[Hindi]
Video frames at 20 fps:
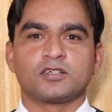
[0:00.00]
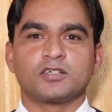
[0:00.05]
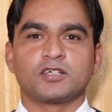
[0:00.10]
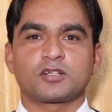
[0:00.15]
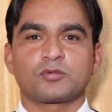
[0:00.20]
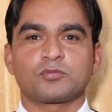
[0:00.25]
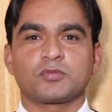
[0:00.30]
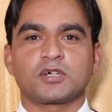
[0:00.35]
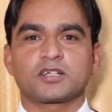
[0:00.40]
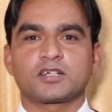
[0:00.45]

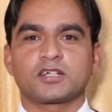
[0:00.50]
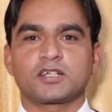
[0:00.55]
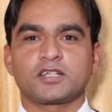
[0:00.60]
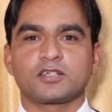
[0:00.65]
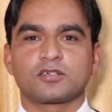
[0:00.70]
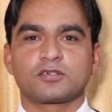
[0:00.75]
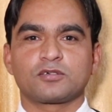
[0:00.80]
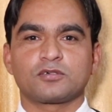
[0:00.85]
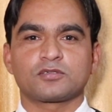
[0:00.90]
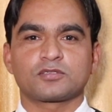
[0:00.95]
नेटवर्क
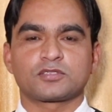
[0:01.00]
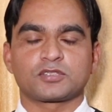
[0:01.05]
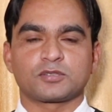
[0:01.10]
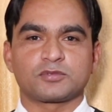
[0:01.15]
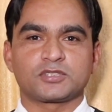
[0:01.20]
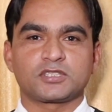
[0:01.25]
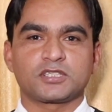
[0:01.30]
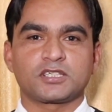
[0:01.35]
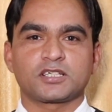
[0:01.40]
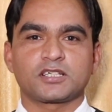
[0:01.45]
मार्केटिंग को
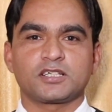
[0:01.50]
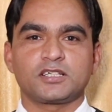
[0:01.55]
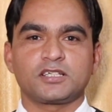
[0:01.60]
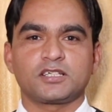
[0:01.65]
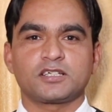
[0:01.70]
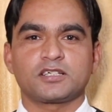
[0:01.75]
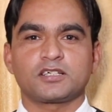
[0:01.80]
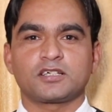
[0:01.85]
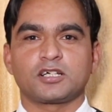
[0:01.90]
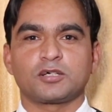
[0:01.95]
समझने के
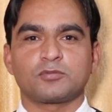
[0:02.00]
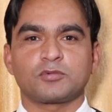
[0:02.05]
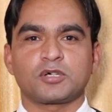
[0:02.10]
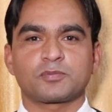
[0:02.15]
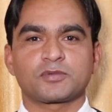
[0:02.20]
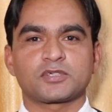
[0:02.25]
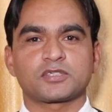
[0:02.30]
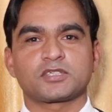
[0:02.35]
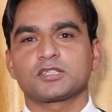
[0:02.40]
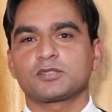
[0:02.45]
लिए हम
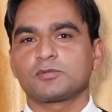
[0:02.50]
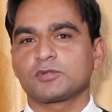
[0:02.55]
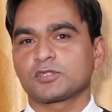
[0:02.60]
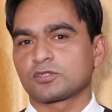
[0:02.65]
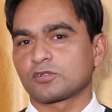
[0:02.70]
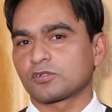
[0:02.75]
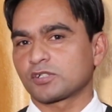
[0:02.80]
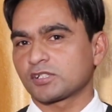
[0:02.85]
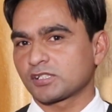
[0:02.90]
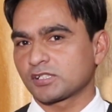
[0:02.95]
आपके साथ में
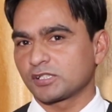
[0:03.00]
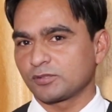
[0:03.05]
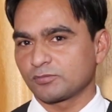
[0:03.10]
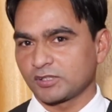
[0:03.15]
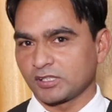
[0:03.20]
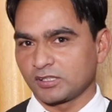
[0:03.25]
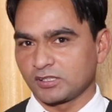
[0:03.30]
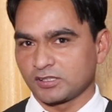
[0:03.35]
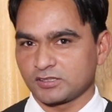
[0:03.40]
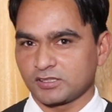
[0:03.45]
एक छोटा सा गेम
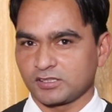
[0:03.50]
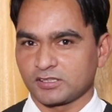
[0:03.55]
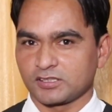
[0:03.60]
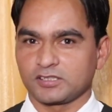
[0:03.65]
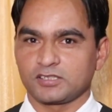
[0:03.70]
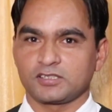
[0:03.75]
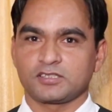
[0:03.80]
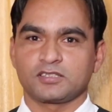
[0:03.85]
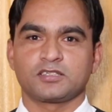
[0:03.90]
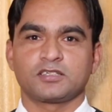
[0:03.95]
खेलना
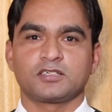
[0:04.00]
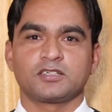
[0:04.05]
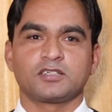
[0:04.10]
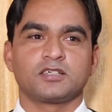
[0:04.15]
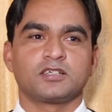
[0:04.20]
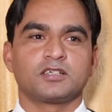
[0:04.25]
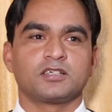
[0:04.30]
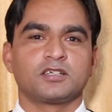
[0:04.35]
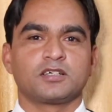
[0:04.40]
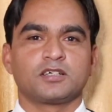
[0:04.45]
चाहेंगे
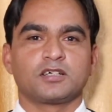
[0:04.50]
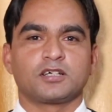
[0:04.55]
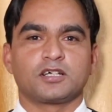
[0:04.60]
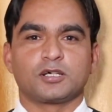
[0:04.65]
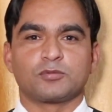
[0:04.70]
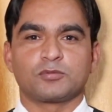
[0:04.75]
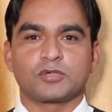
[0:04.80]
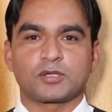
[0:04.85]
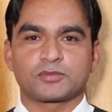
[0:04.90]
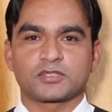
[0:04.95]

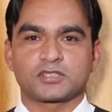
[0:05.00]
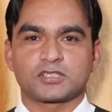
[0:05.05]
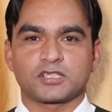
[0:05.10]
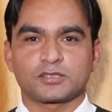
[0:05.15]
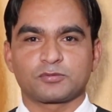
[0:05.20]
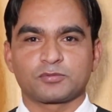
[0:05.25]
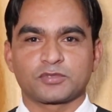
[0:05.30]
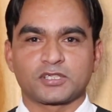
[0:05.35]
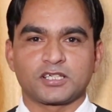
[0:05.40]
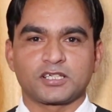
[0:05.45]
हम आपके
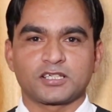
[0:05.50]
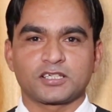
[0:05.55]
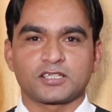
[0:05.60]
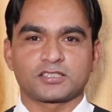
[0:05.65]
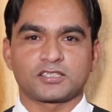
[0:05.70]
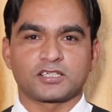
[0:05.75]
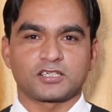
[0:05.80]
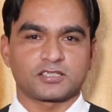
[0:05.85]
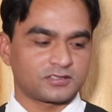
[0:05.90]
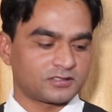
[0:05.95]
साथ में खेलेंगे
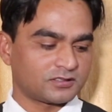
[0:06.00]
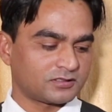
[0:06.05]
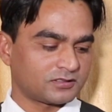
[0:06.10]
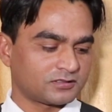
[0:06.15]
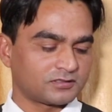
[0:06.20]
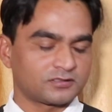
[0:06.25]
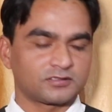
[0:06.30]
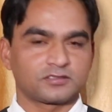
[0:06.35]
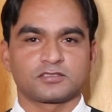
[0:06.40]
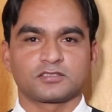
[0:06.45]
ताश
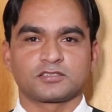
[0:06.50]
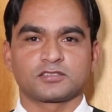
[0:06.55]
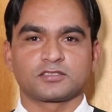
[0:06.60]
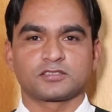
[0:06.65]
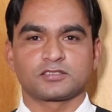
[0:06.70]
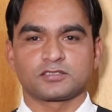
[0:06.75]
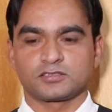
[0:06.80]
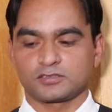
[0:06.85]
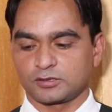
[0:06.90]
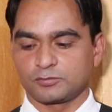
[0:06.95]

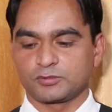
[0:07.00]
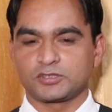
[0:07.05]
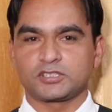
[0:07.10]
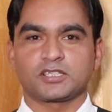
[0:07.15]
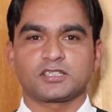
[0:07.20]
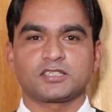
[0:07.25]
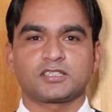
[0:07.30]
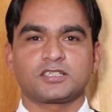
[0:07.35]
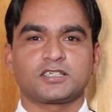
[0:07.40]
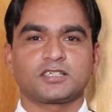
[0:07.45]
सभी
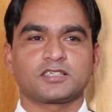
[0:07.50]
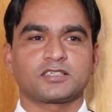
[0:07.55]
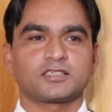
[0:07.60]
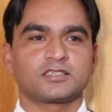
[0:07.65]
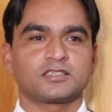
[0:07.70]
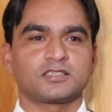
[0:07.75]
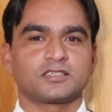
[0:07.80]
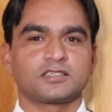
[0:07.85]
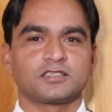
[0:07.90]
जानते हैं